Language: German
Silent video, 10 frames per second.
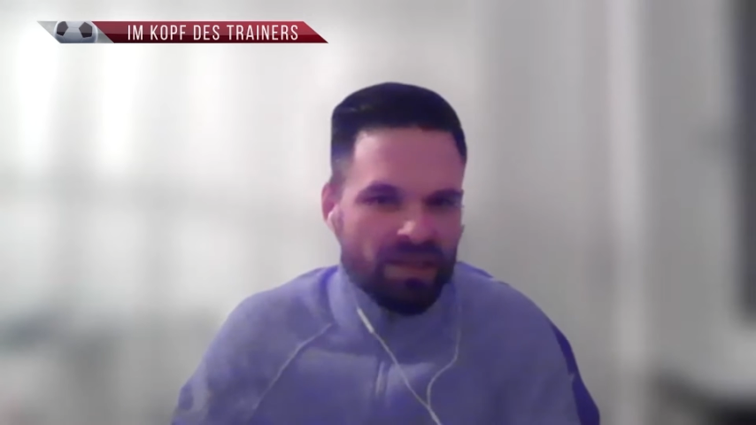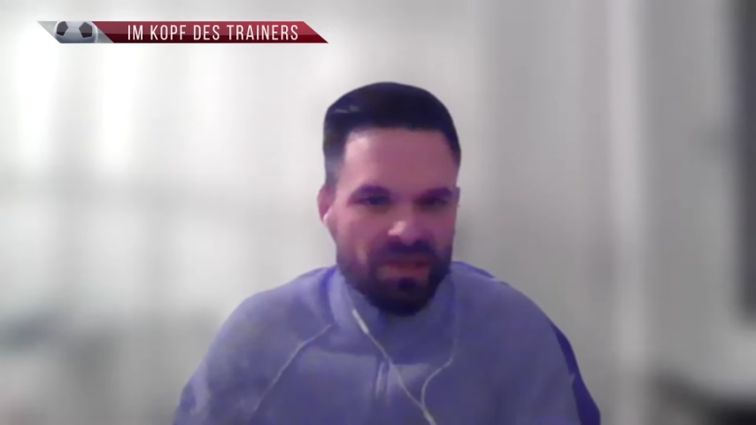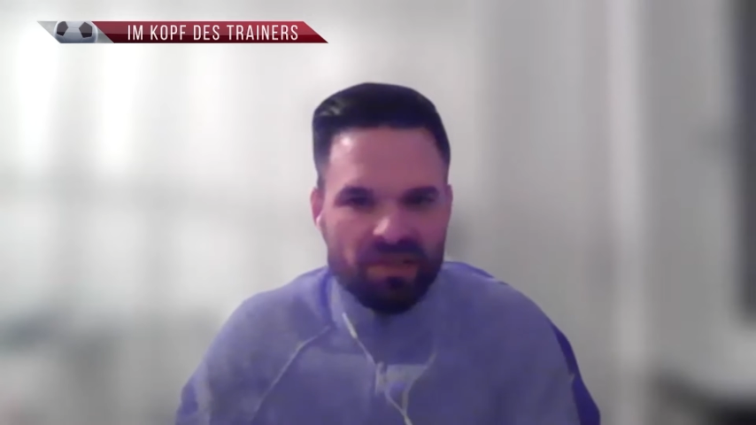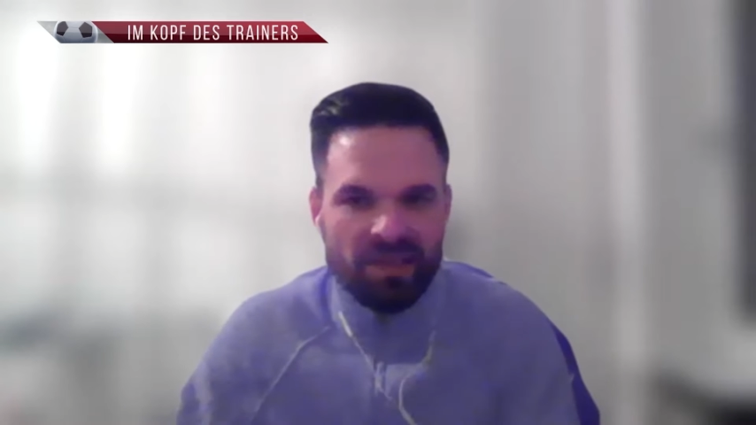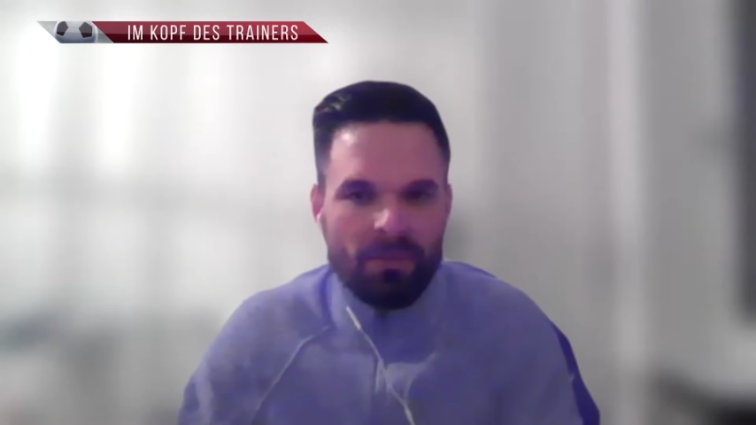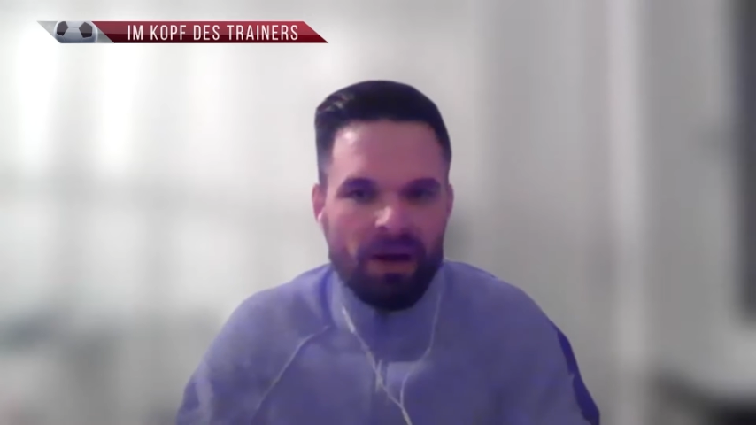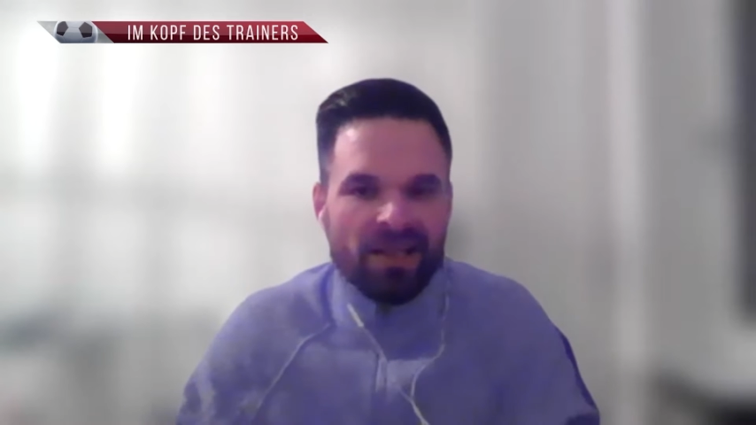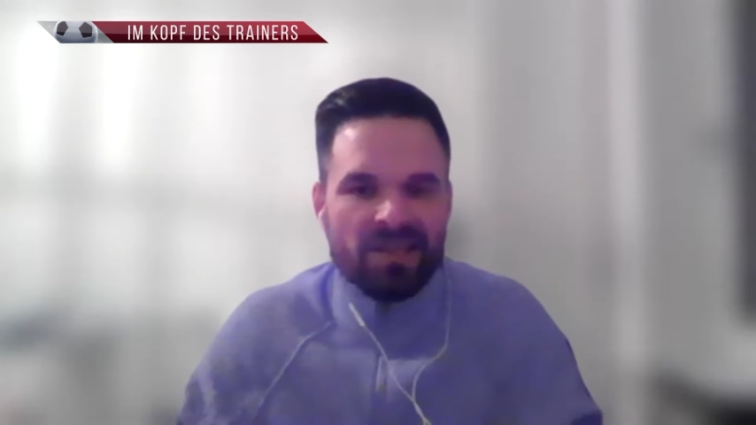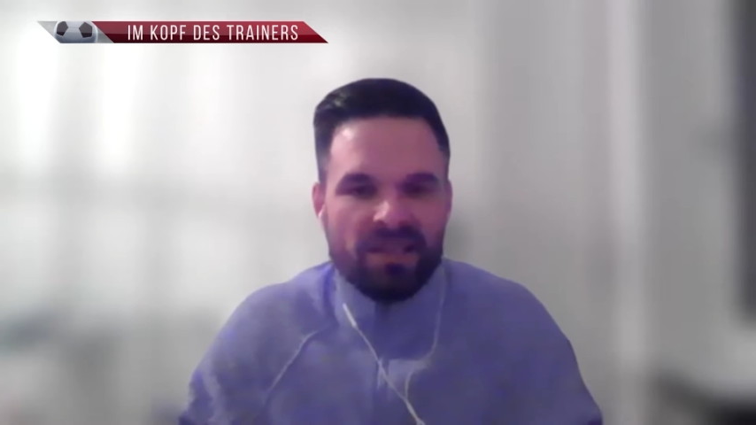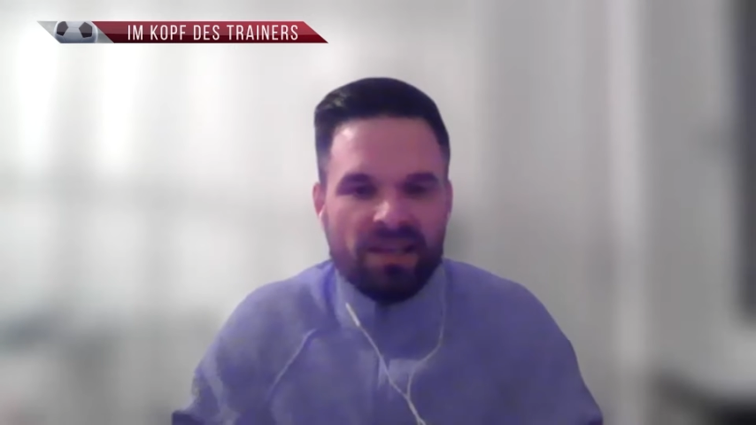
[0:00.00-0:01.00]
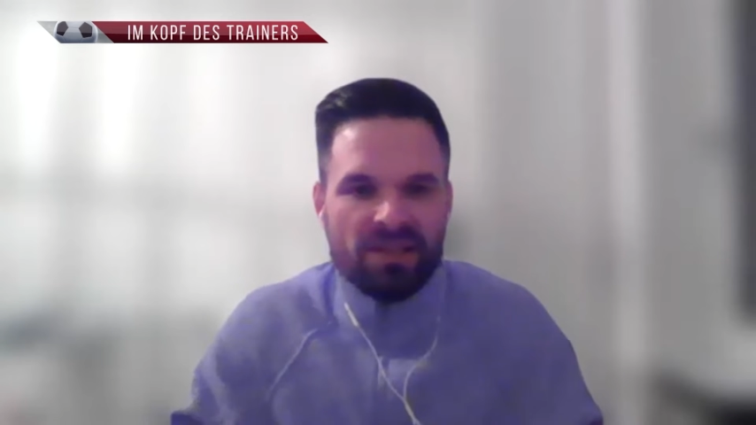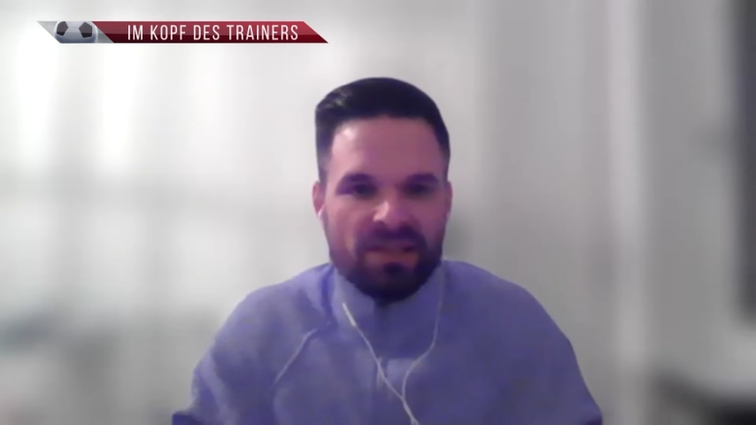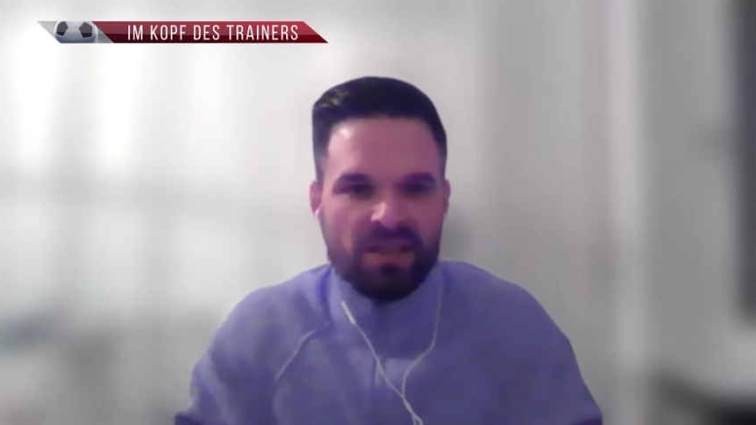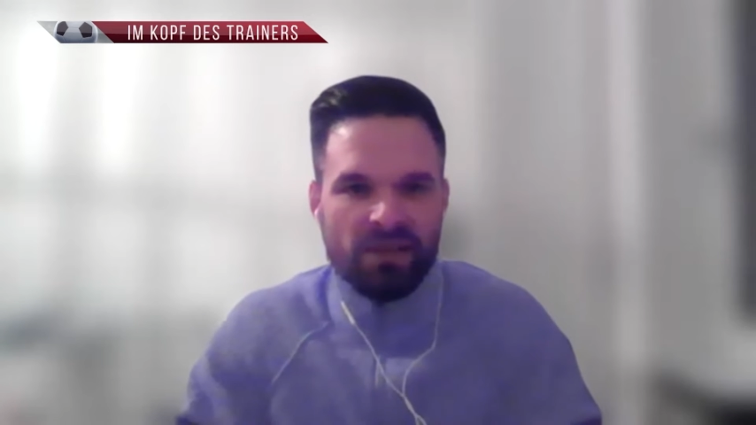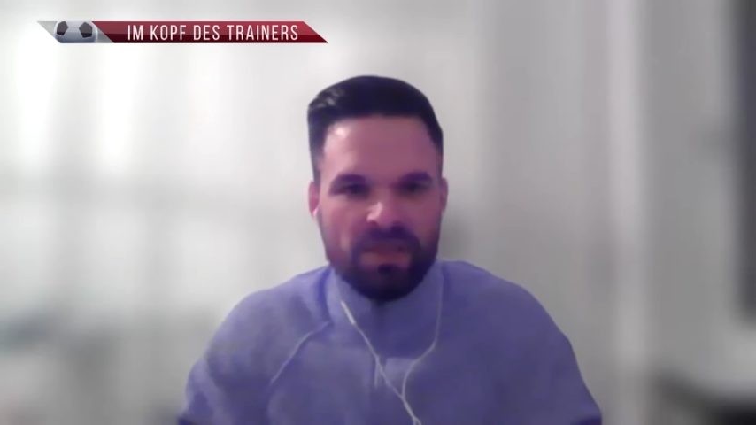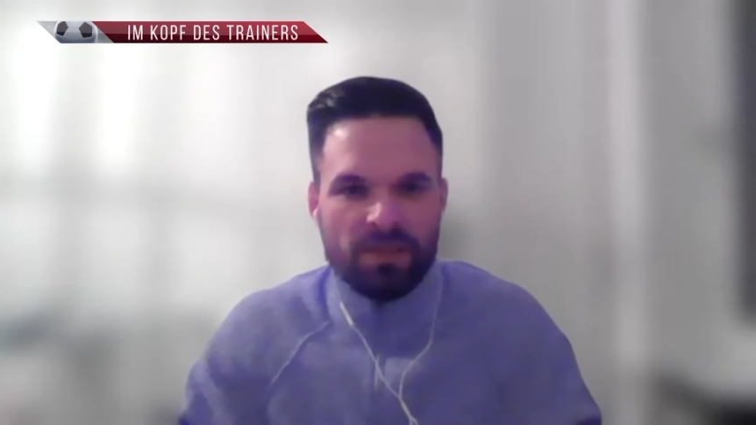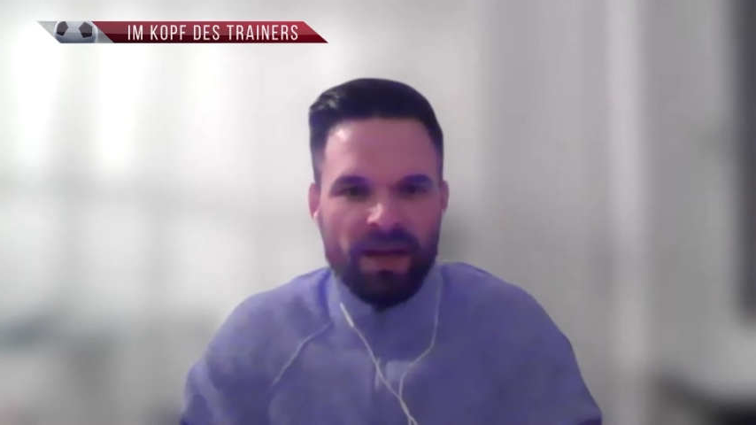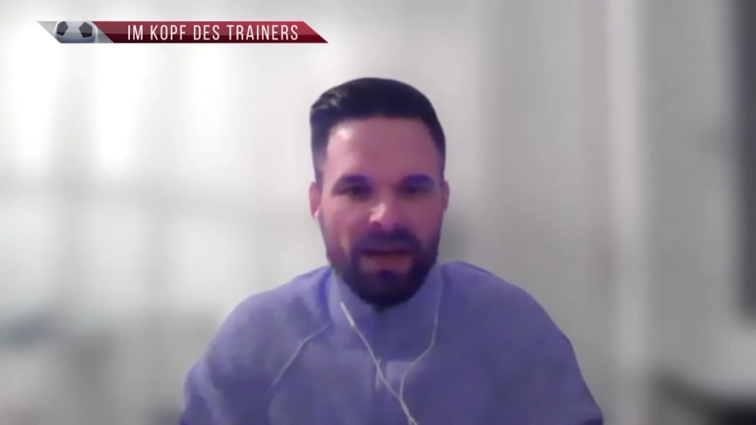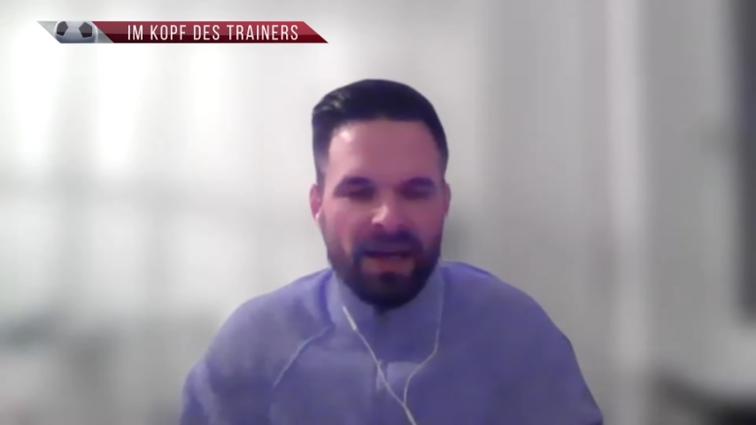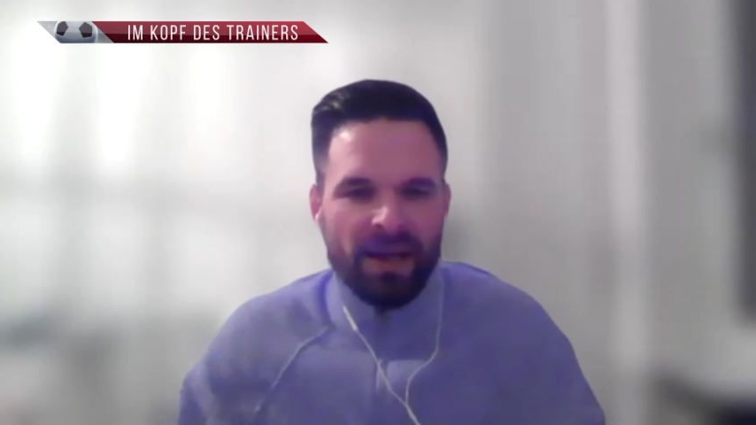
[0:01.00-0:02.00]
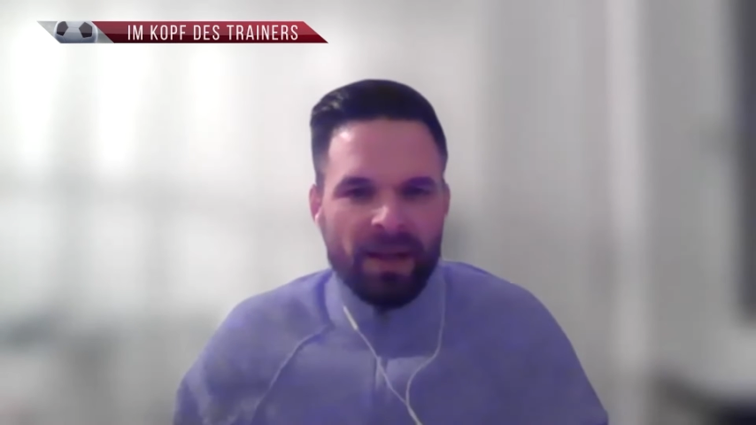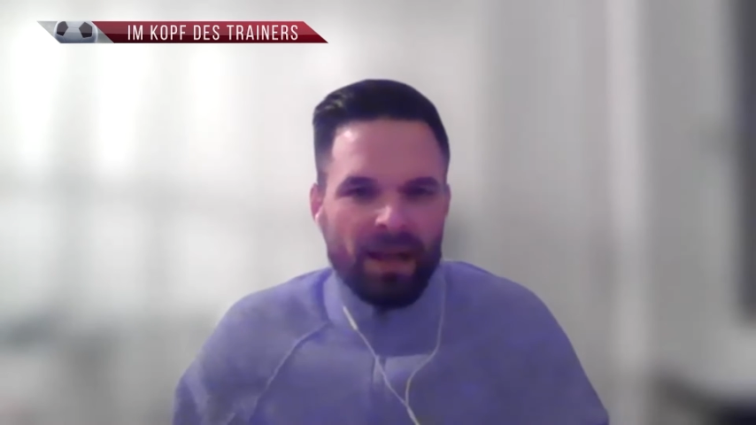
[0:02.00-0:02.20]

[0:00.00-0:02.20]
System 1 gegen System 2.